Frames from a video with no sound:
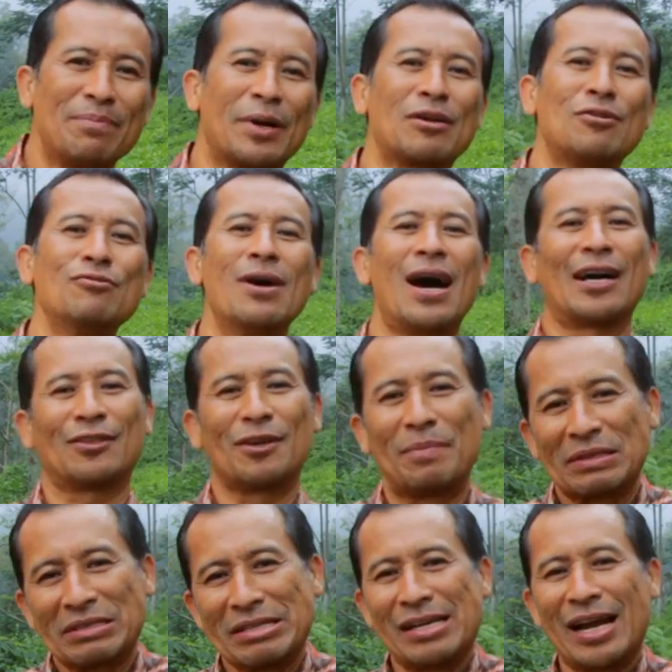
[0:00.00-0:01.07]
berdua atau
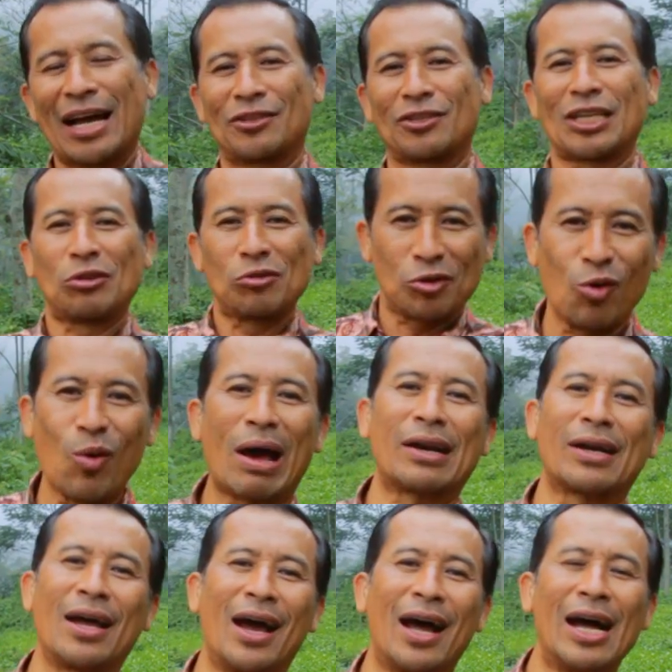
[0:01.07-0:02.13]
bertiga atau satu
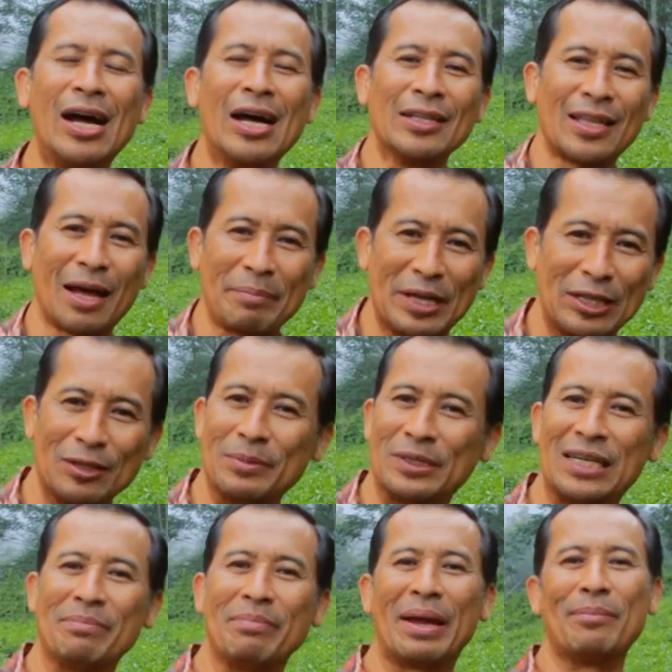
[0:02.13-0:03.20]
keluarga, tapi itu
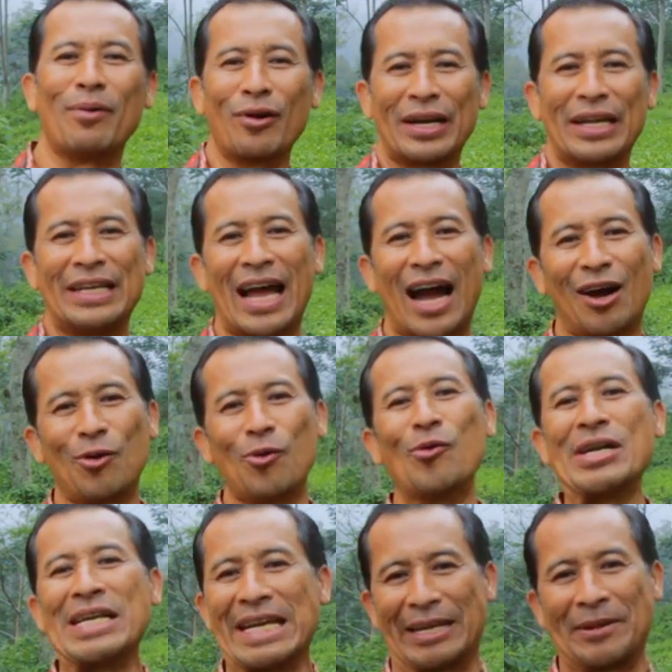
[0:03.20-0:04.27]
menjadi memori yang
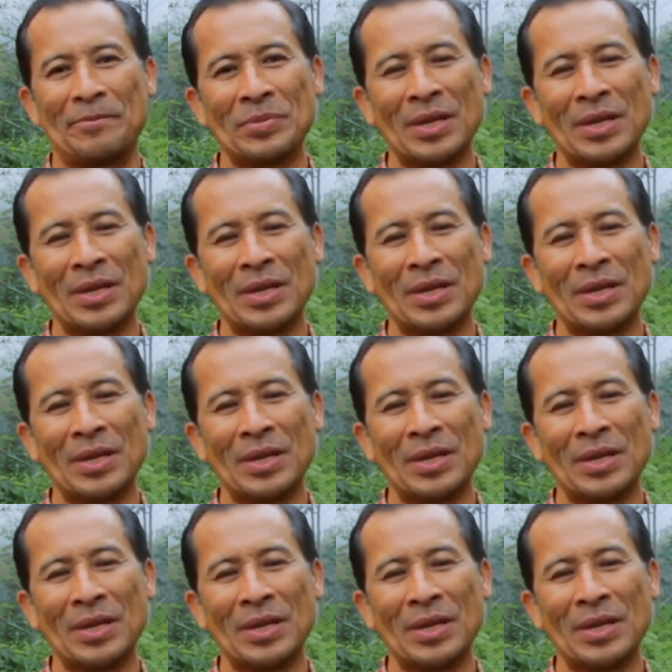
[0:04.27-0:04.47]
unik.